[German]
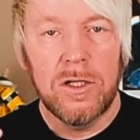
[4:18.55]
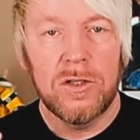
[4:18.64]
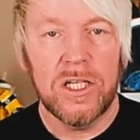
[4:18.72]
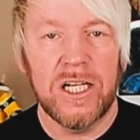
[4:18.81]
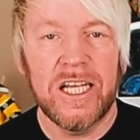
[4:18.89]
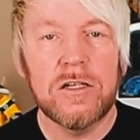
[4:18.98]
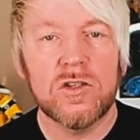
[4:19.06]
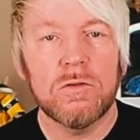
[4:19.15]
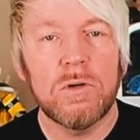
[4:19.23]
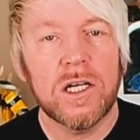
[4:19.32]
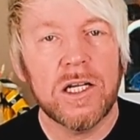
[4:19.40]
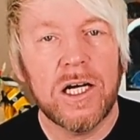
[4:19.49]
Den Link
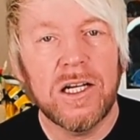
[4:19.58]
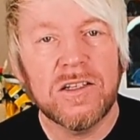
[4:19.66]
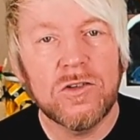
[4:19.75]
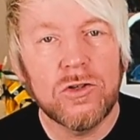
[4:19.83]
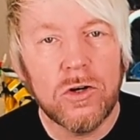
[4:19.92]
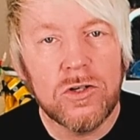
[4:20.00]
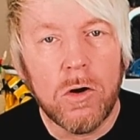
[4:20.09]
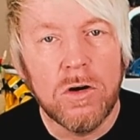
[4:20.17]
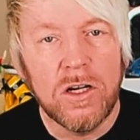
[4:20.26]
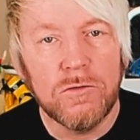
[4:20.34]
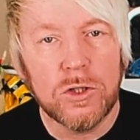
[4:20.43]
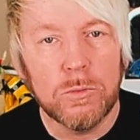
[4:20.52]
zum Kanal lasse ich euch auch
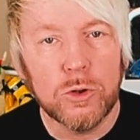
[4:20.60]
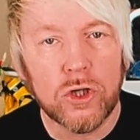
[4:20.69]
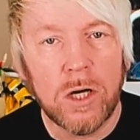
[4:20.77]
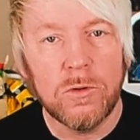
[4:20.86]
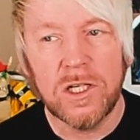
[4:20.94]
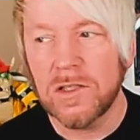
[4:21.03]
in der Videobeschreibung.